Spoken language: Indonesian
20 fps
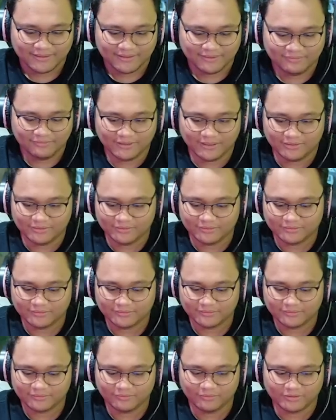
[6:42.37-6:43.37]
Waduh.
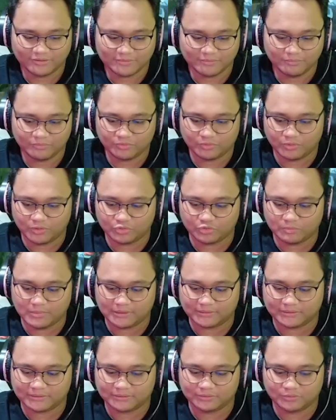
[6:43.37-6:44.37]
Gua, gua sumbang,
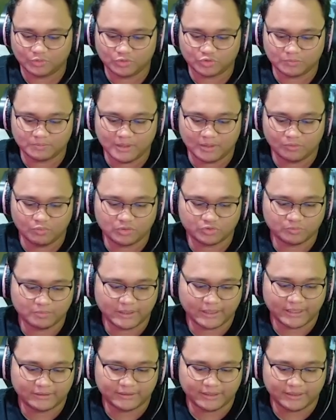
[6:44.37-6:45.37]
gua sumbang, gua sumbang
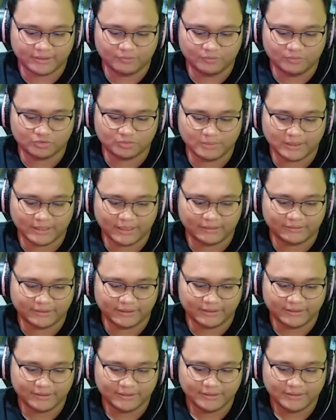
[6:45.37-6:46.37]
retri, gua sumbang retri
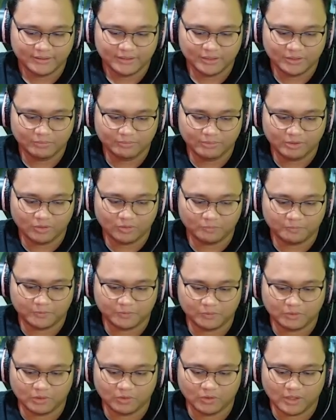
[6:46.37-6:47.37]
walaupun
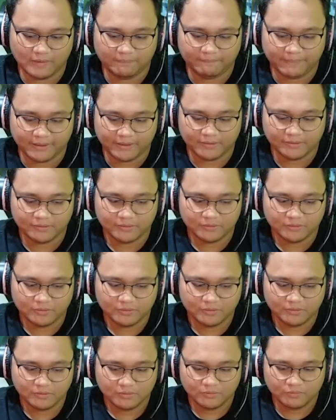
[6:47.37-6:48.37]
gue low HP
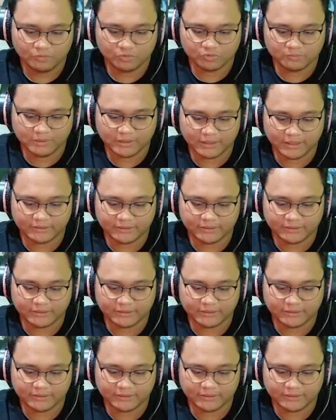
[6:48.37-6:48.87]
kembang